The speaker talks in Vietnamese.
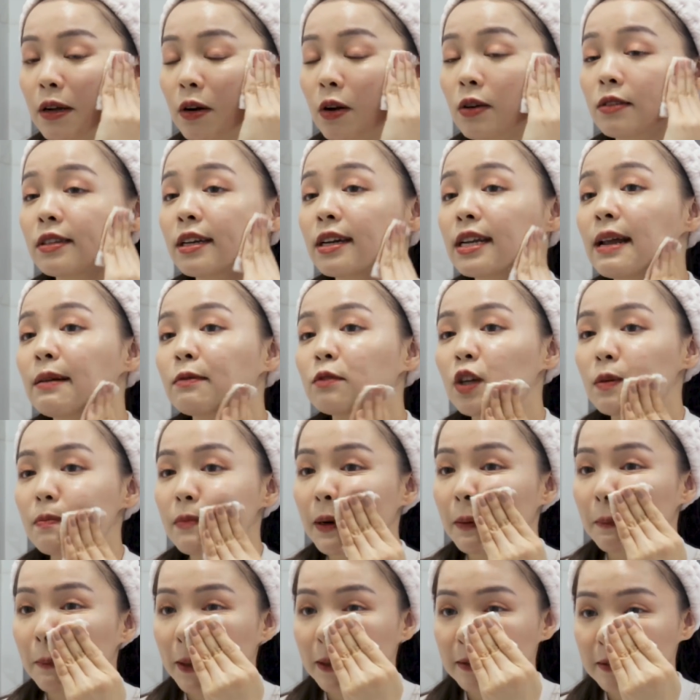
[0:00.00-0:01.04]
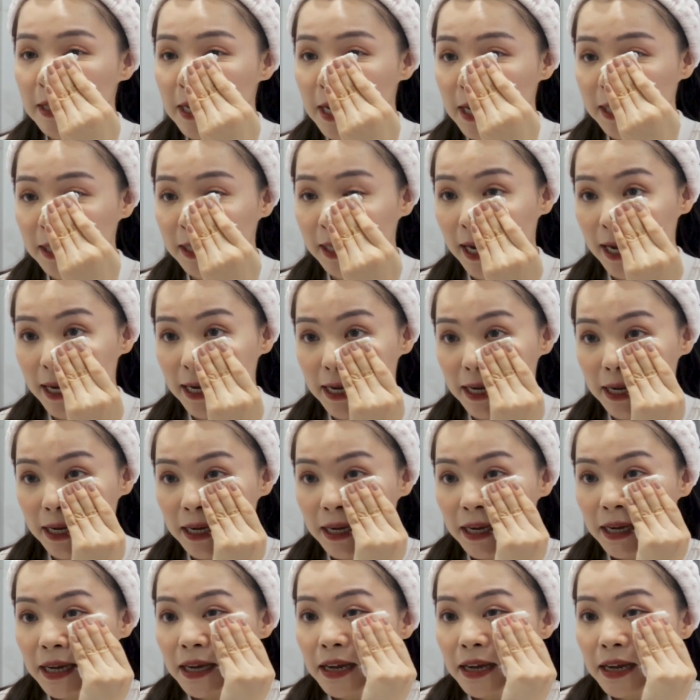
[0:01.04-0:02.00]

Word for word: mà nó sẽ làm cho mắt mình rất là cay,